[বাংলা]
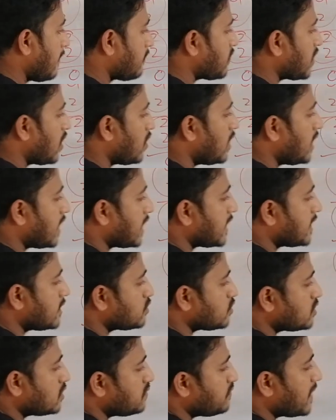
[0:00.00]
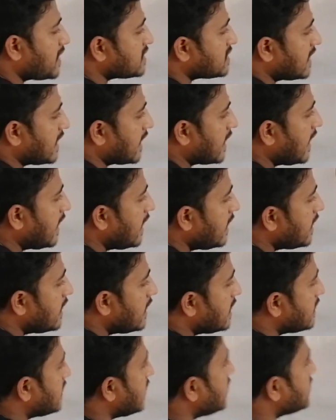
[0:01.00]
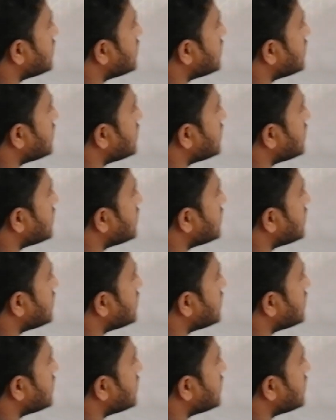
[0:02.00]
তাহলে এখানে যদি পাঁচ লেখা না